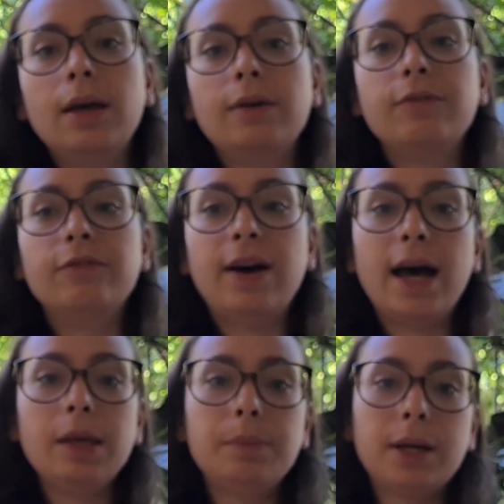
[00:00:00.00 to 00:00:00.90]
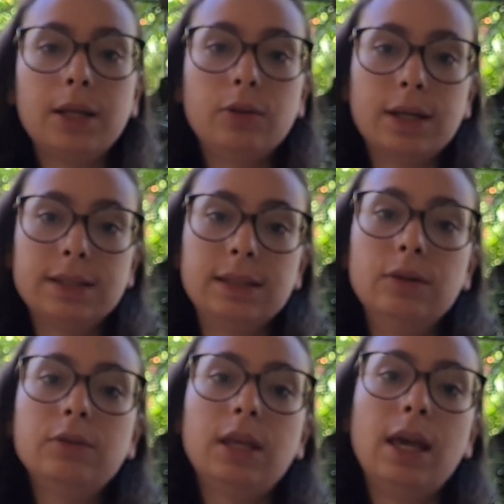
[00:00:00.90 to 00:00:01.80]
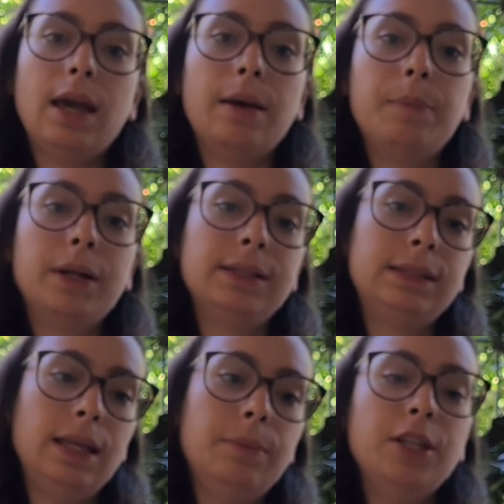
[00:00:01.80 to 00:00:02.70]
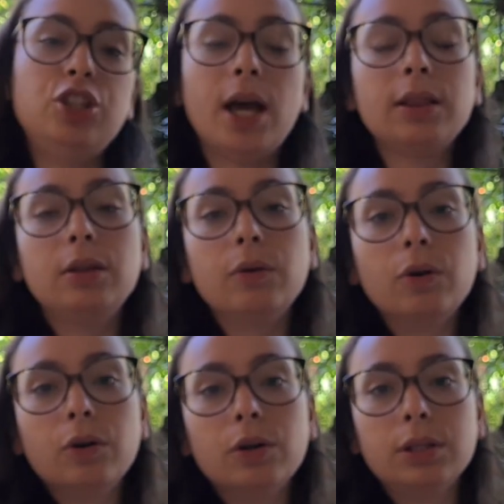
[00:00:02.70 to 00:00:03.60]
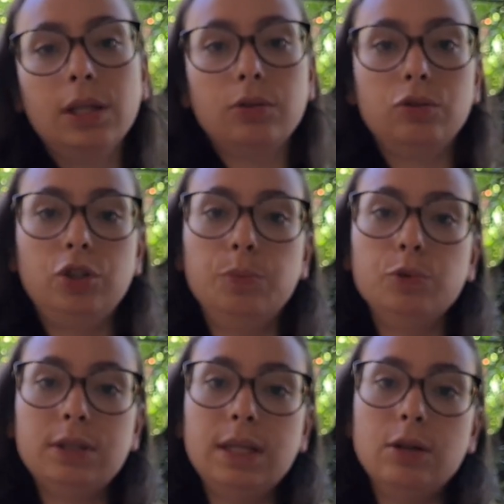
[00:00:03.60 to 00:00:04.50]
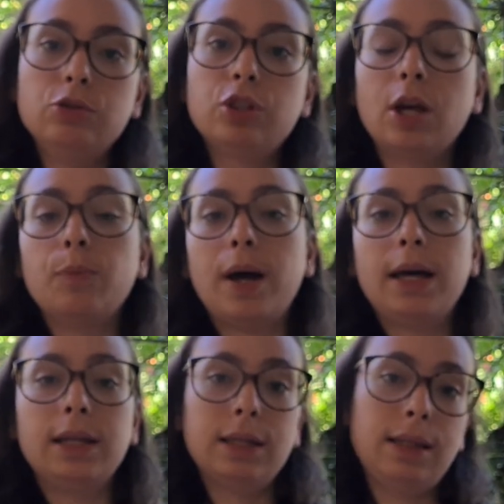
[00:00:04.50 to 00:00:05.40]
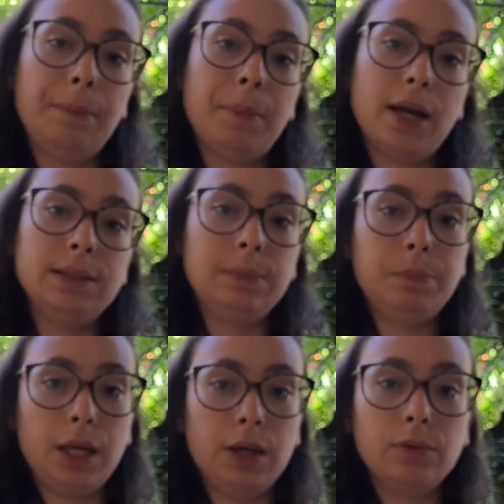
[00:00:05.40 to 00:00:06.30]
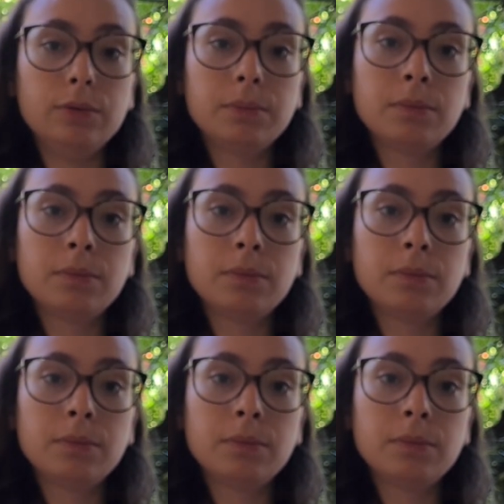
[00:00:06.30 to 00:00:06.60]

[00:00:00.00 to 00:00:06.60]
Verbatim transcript: vai para a educação, que é para ser mediador dentro de museus, que é uma área que tem mais emprego,